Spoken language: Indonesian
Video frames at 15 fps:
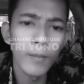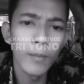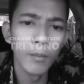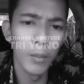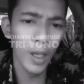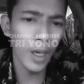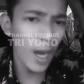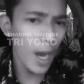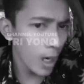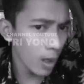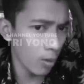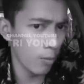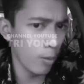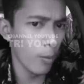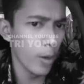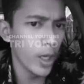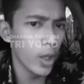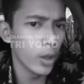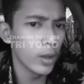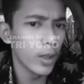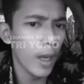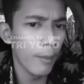Berhak gue mau
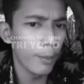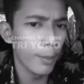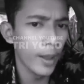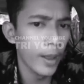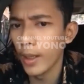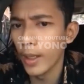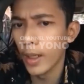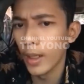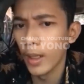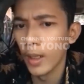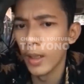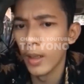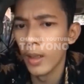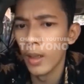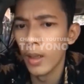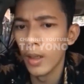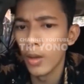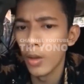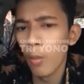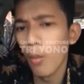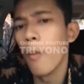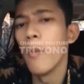boykot siapa? Gue
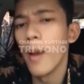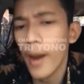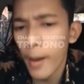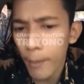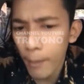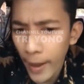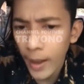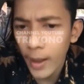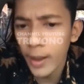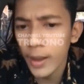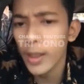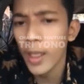mau black blacklist